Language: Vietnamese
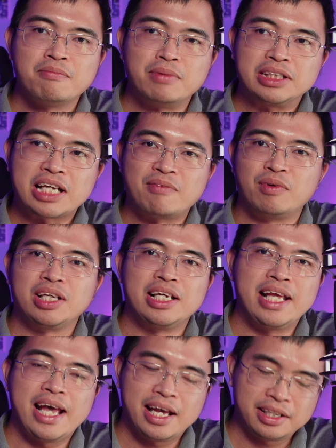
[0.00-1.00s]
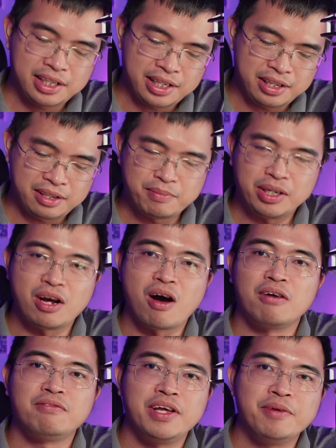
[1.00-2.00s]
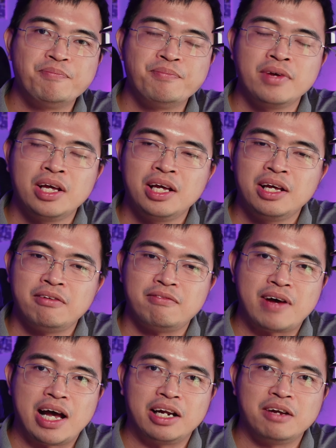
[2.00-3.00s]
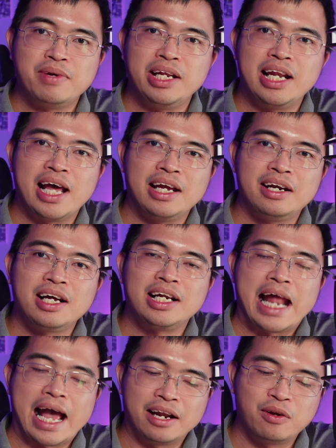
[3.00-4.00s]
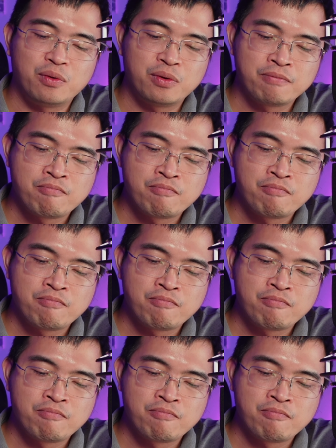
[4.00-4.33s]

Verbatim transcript: Mình xài một thời gian thì mình gõ phím và nó bị delay rất là nặng luôn.